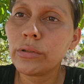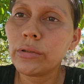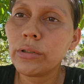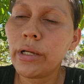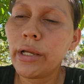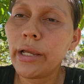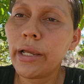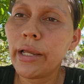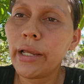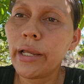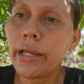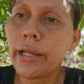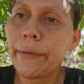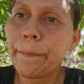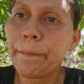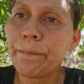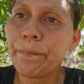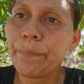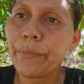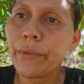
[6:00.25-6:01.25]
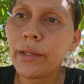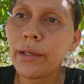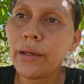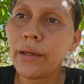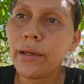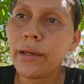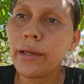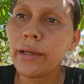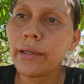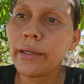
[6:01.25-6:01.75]
eh,
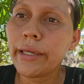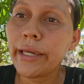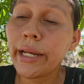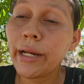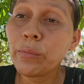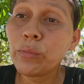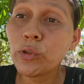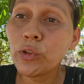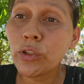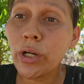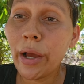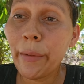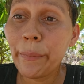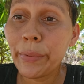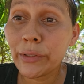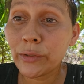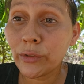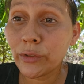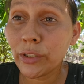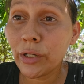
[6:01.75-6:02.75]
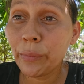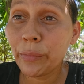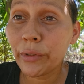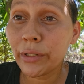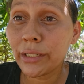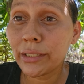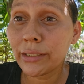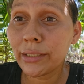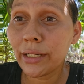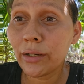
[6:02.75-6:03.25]
quiere mucho a esa persona
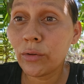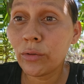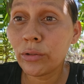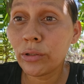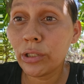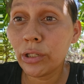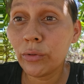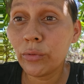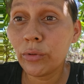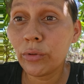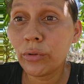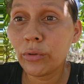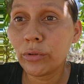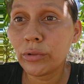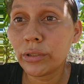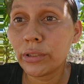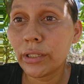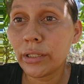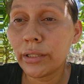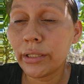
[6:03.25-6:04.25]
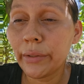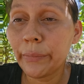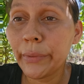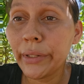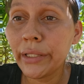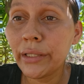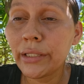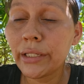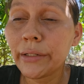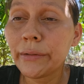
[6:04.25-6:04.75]
porque está contigo
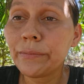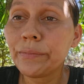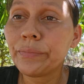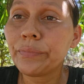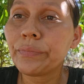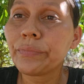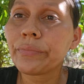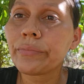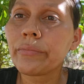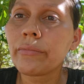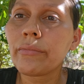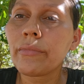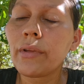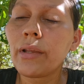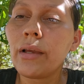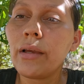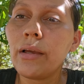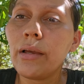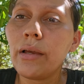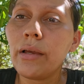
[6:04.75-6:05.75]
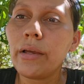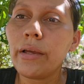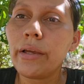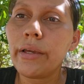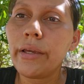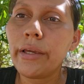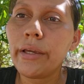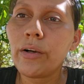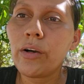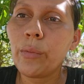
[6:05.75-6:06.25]
constantemente.
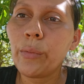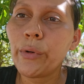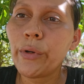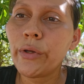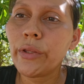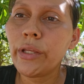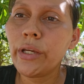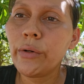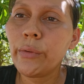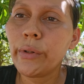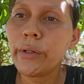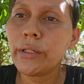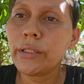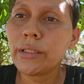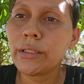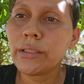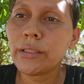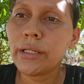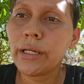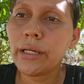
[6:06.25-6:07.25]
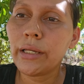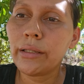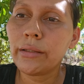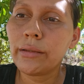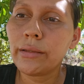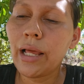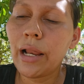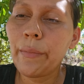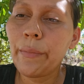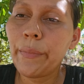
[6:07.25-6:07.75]
Y como yo digo, este,
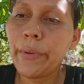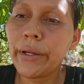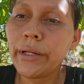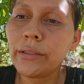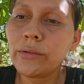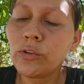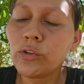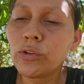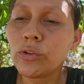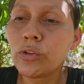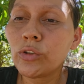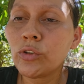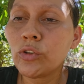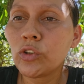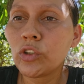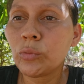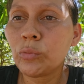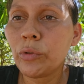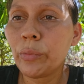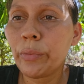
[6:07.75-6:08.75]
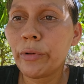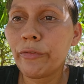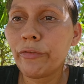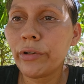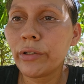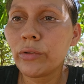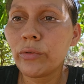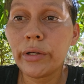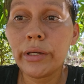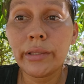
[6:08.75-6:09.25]
tal vez nosotros no somos
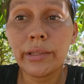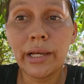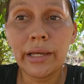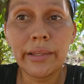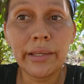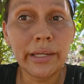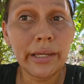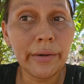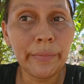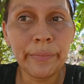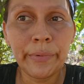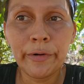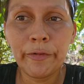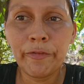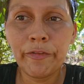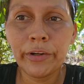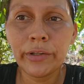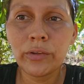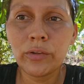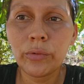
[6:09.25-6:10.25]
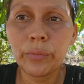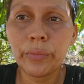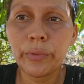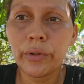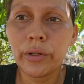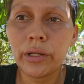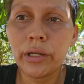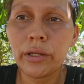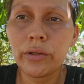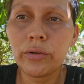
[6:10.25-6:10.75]
perfectos y nadie es perfecto
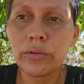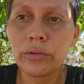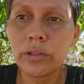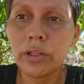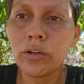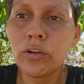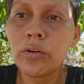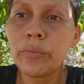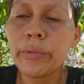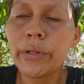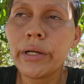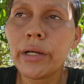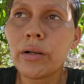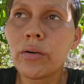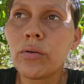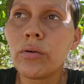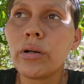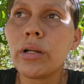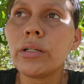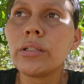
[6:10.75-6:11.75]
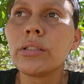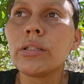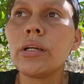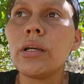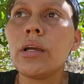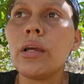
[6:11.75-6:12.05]
porque yo tengo mis errores